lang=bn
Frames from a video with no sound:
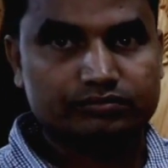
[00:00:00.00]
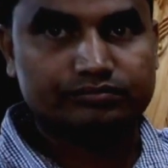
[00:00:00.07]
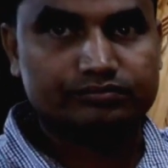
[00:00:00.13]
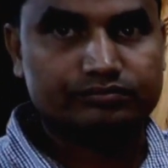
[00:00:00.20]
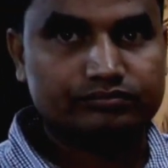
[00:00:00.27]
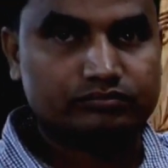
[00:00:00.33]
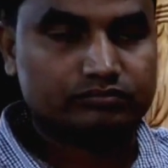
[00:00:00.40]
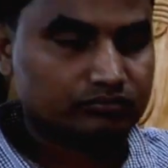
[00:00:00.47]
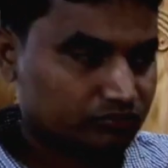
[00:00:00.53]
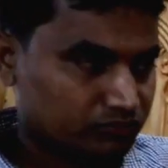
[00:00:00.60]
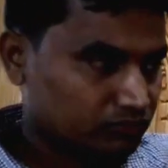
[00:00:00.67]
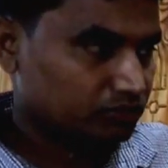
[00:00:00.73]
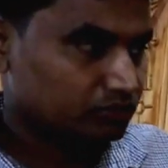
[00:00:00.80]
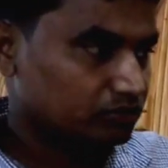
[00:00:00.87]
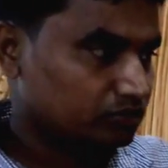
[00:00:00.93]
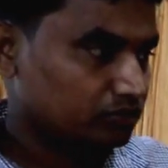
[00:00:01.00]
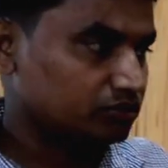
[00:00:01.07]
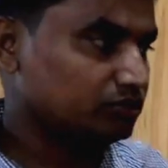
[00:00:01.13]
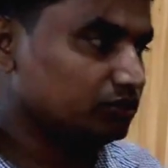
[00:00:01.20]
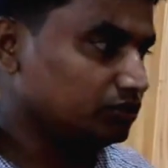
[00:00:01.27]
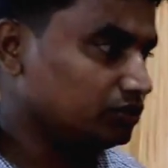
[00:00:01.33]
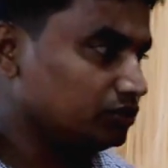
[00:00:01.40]
এটা তিরিশ বছর তিন গুণ গ্যারান্টি
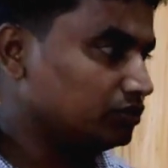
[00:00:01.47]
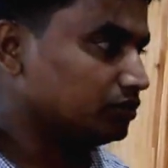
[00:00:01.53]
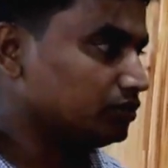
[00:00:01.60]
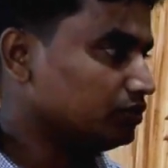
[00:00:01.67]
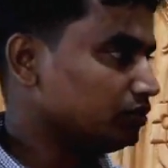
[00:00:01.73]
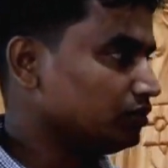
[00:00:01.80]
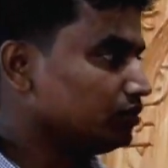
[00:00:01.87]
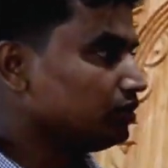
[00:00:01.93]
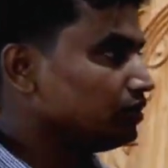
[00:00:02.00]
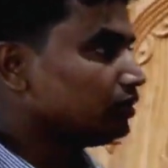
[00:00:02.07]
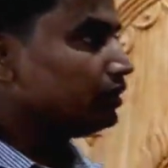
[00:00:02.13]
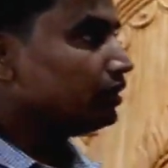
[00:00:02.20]
জি তিন গুণ বেশি আচ্ছা